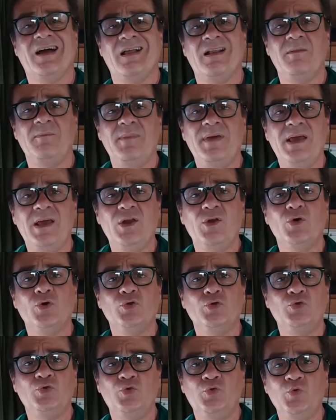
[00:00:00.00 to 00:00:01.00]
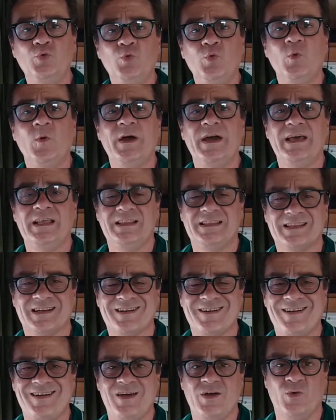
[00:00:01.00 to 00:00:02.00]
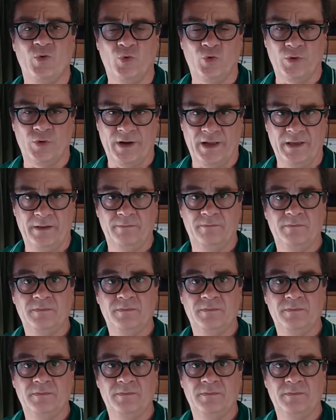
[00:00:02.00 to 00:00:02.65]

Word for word: almeno 2-3 ore.